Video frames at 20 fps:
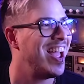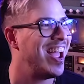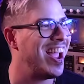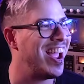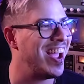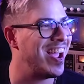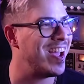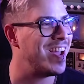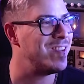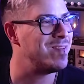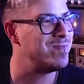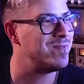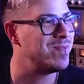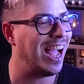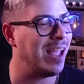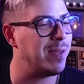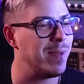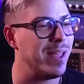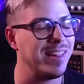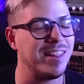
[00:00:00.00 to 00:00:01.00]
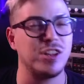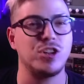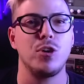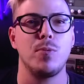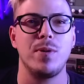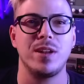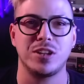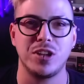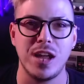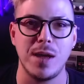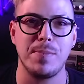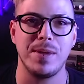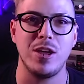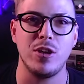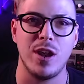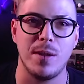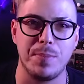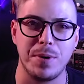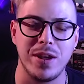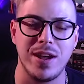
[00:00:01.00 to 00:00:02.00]
Eh, y me dice, yo, había pedido
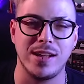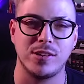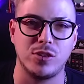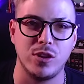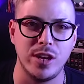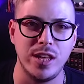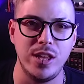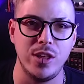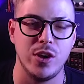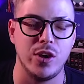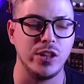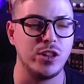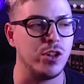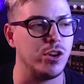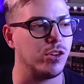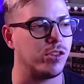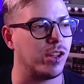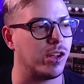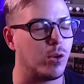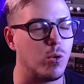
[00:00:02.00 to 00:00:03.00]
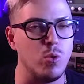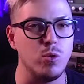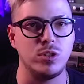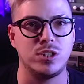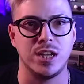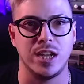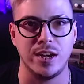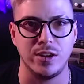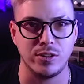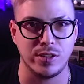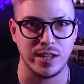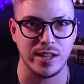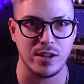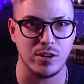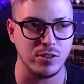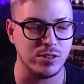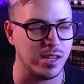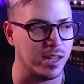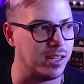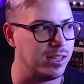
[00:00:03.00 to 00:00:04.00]
una prueba de sonido, esto no se escucha, no sé qué
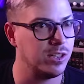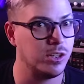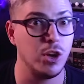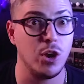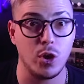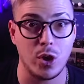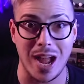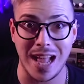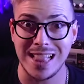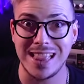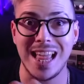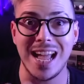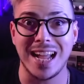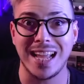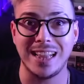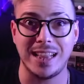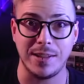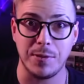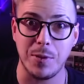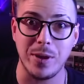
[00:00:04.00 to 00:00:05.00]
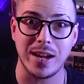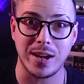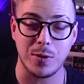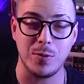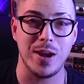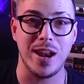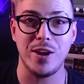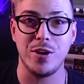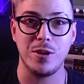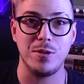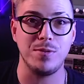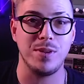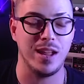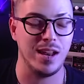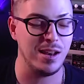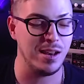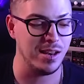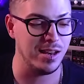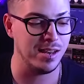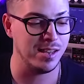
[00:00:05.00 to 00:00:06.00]
cosa. Yo digo, cantá que te voy regulando
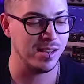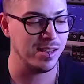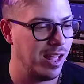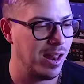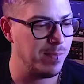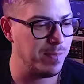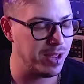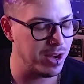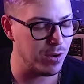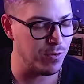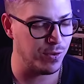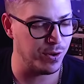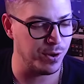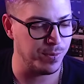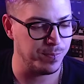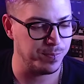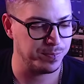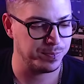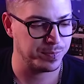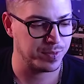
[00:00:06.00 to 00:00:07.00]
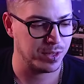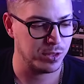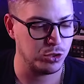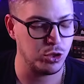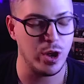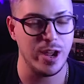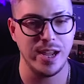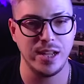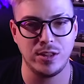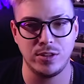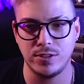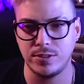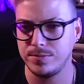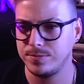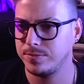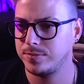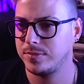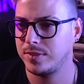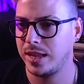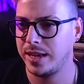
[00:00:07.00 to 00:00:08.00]
el micrófono. Yo a
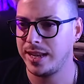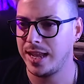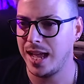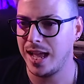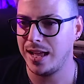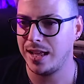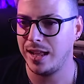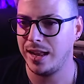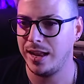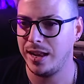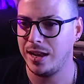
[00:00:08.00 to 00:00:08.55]
esto tenía, en